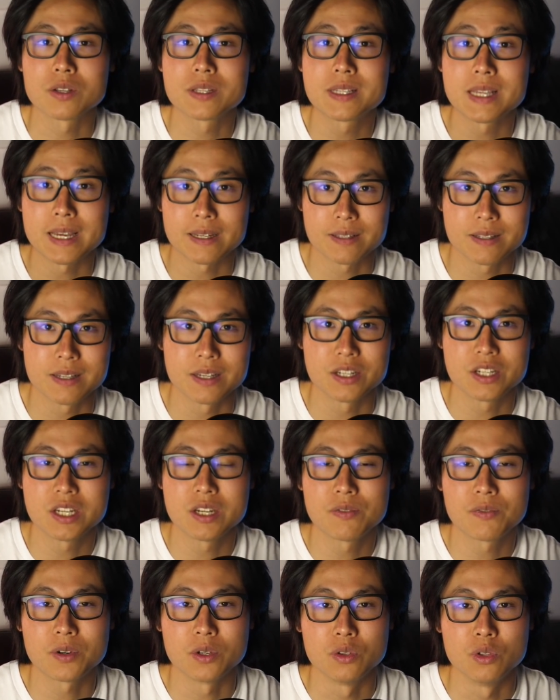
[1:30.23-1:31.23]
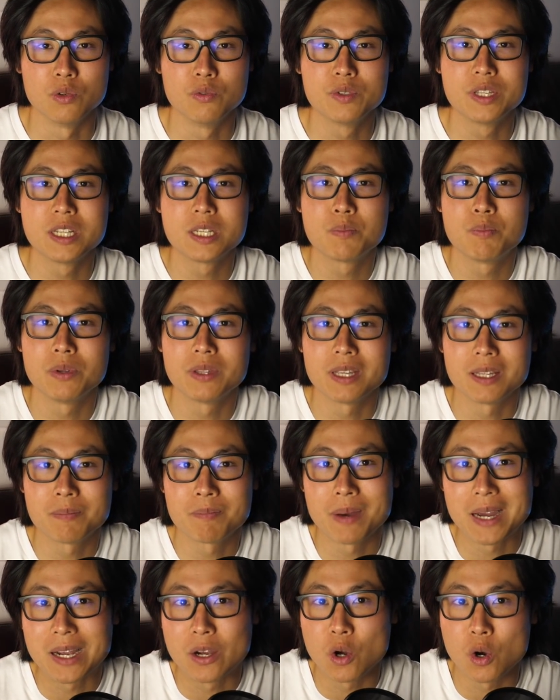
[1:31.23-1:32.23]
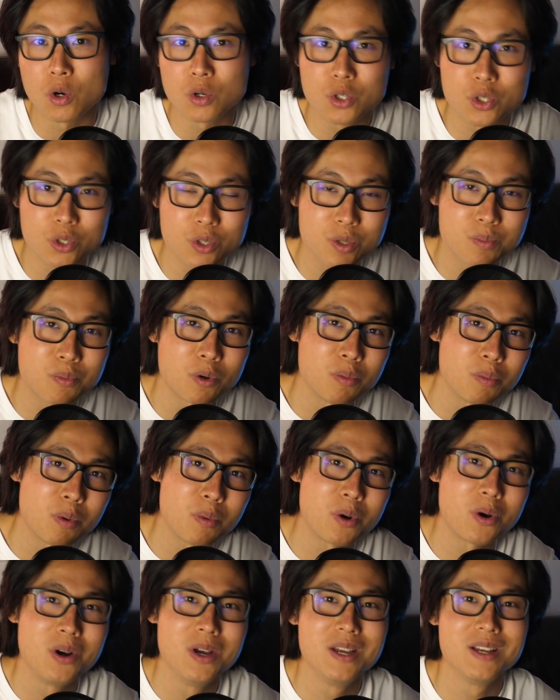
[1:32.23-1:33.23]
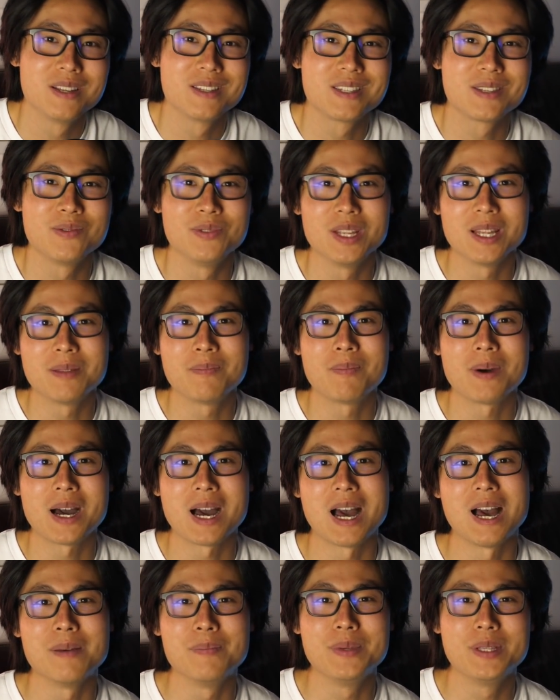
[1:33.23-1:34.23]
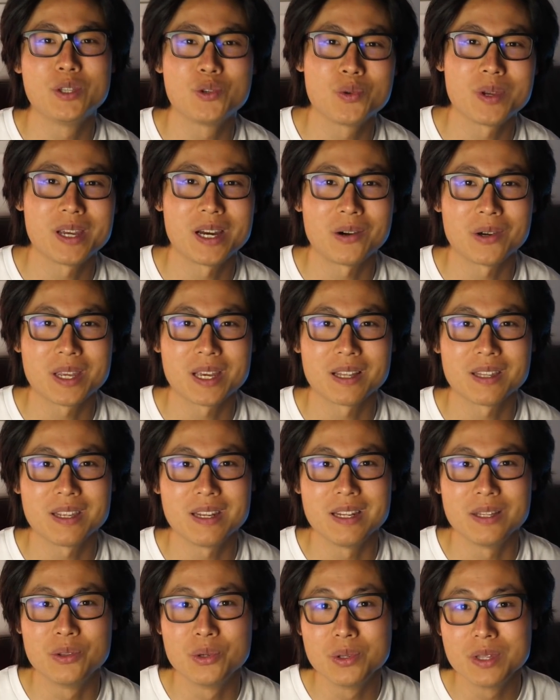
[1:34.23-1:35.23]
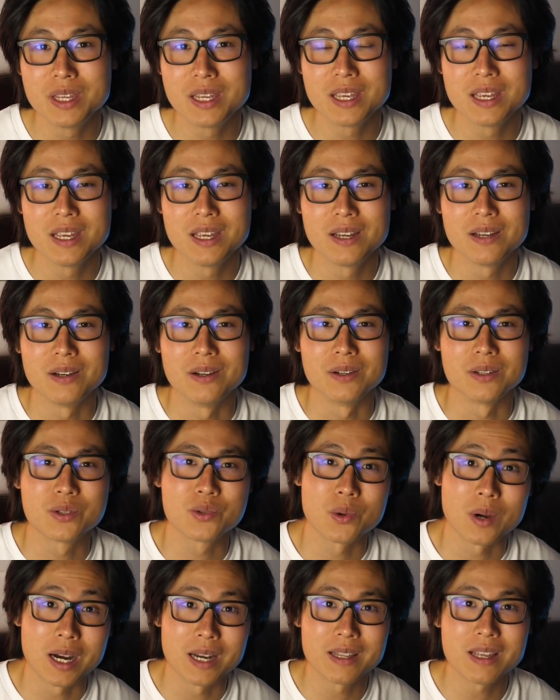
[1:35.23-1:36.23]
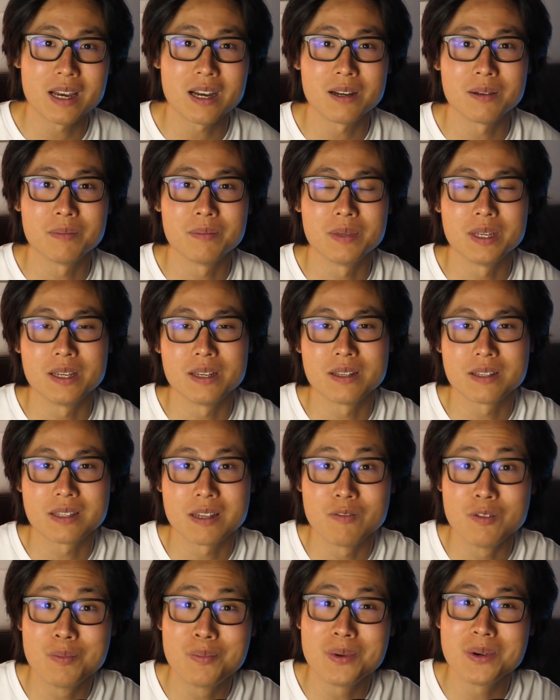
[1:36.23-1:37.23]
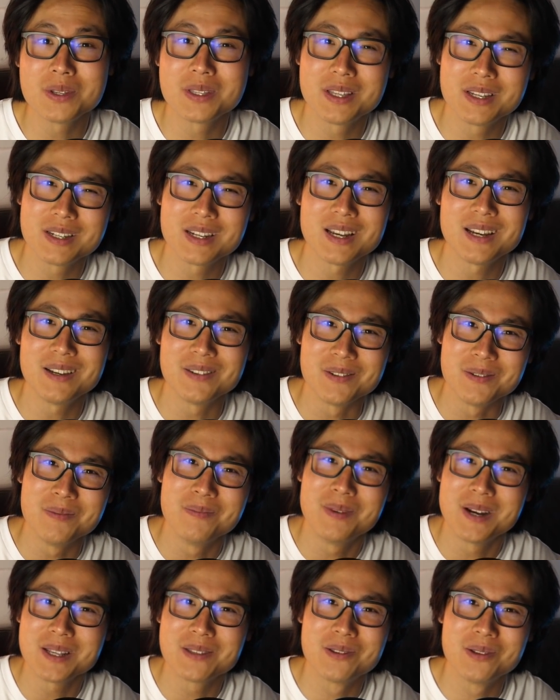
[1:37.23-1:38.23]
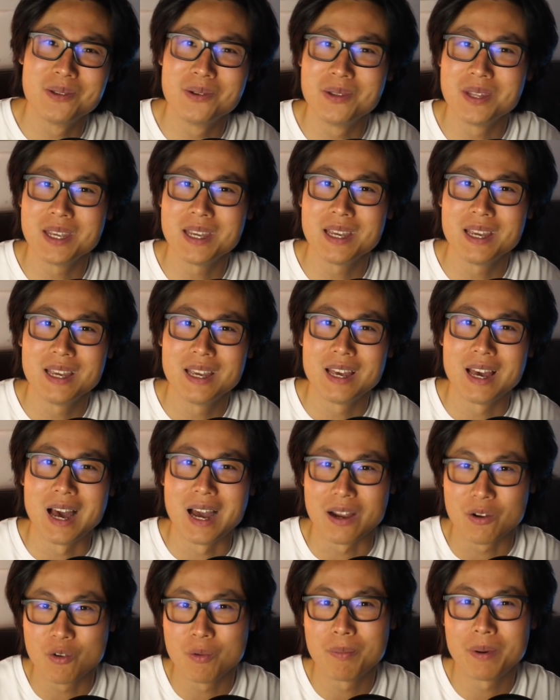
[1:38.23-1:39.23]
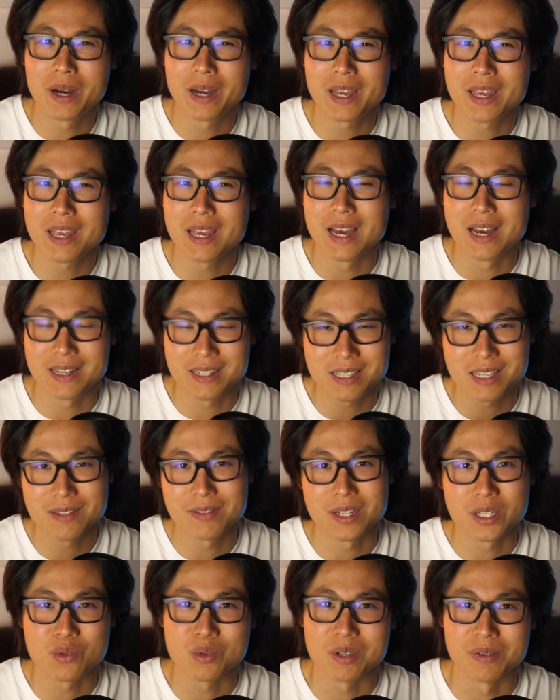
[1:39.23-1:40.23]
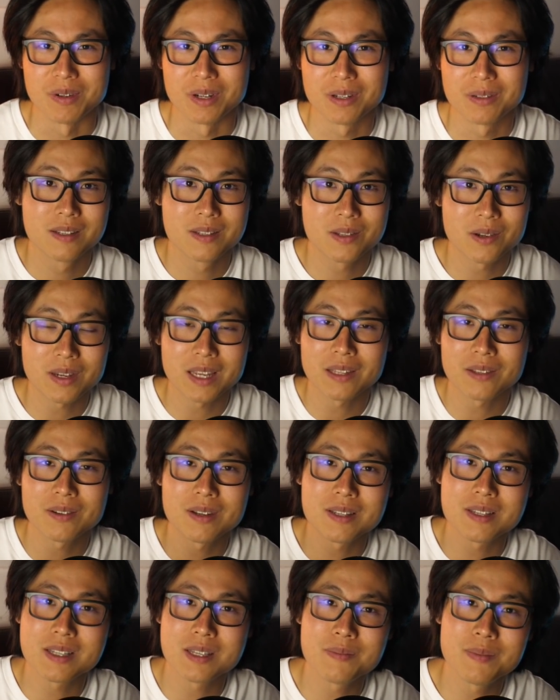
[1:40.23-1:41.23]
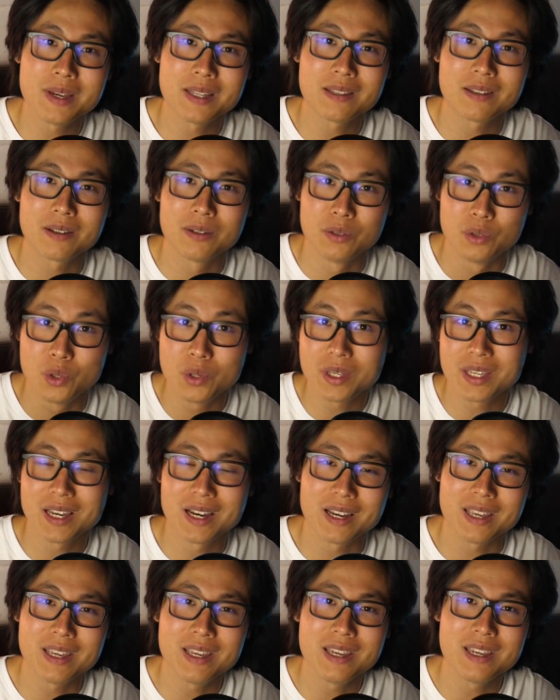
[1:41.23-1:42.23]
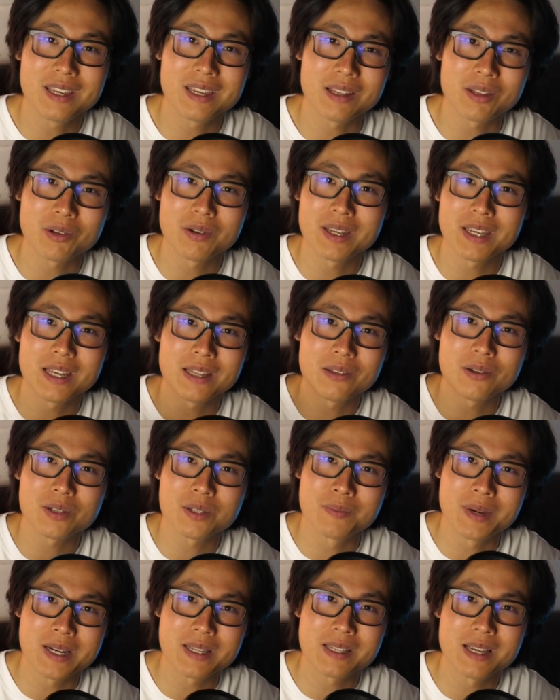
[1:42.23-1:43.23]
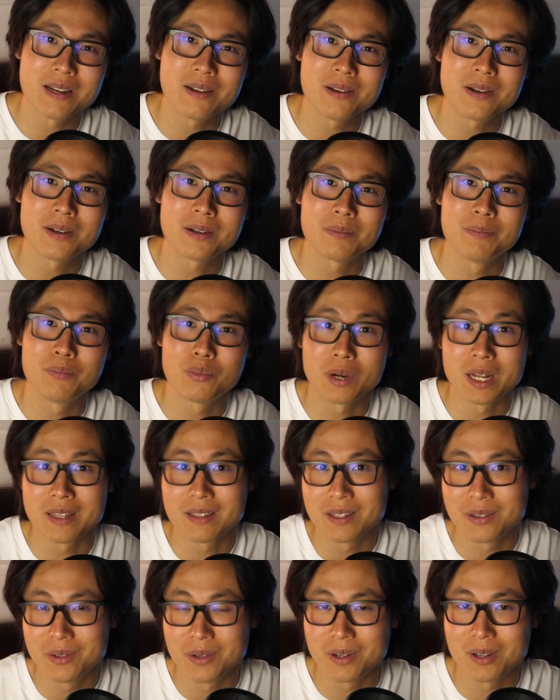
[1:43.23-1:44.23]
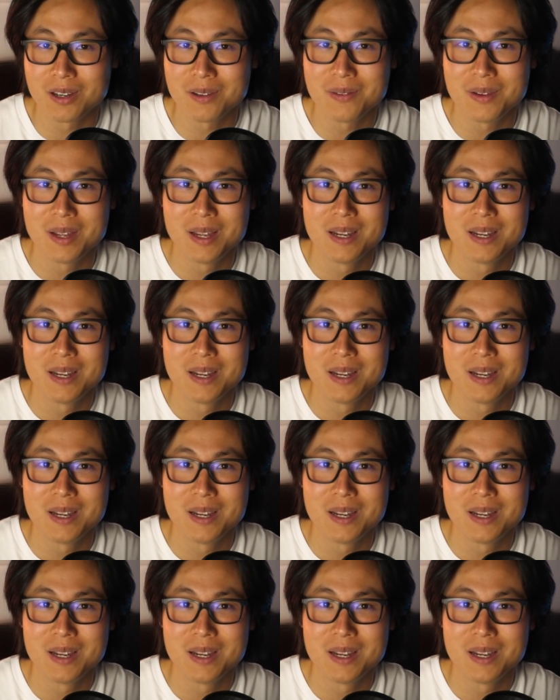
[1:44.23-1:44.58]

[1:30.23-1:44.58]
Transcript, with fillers: certes, ces chiffres ne vous disent peut-être pas grand-chose pour le moment si vous n'êtes pas habitué à regarder les données euh, sur radar, mais ça vous pose déjà une base de données à comparer à ce qui va suivre. 186 mètres de carry, 84 14 miles à l'heure pour la tête de club,